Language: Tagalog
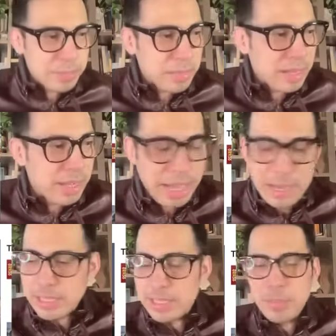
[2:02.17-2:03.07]
ng
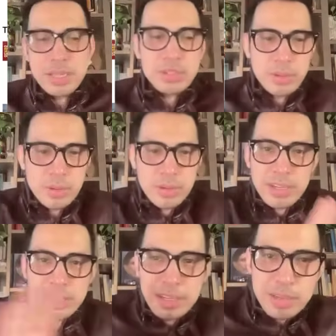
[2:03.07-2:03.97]
hangin, 'di ba? So
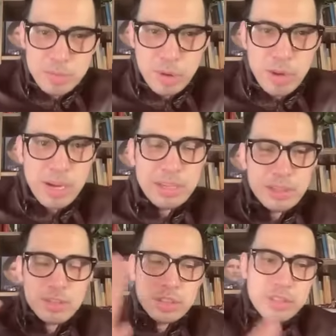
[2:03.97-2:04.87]

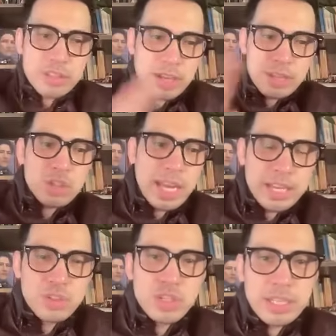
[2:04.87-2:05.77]
mukhang she's not
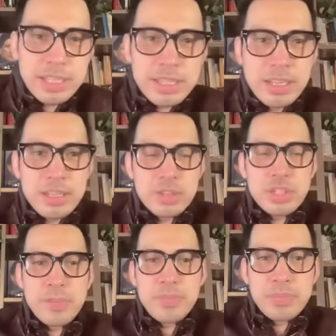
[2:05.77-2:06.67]
challenging na the
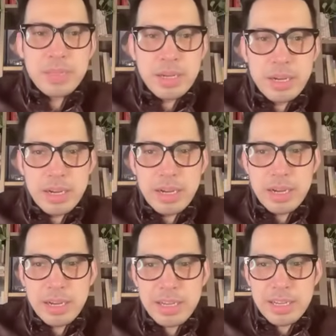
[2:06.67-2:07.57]
leadership
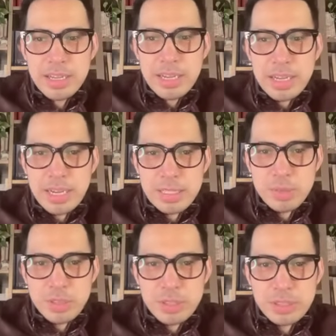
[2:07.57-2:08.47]
uh,
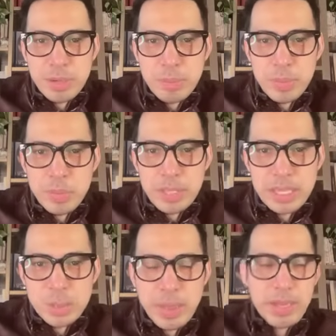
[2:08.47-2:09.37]
as much as some people would
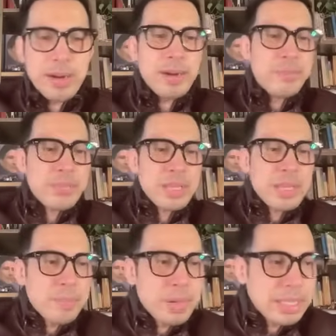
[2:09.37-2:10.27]
expect her.
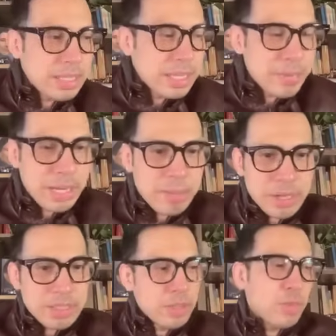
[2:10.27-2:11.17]
Pagdating naman kay
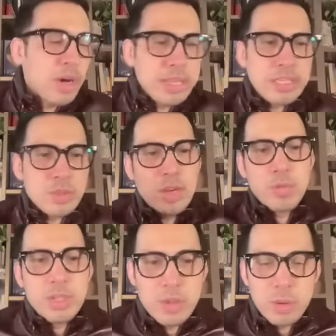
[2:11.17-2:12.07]
Martin Romualdez, well,
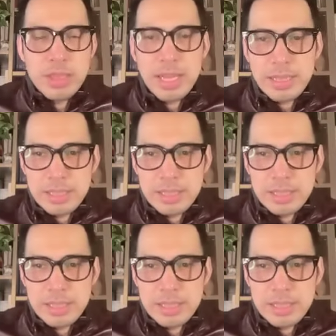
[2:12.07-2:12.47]
we know that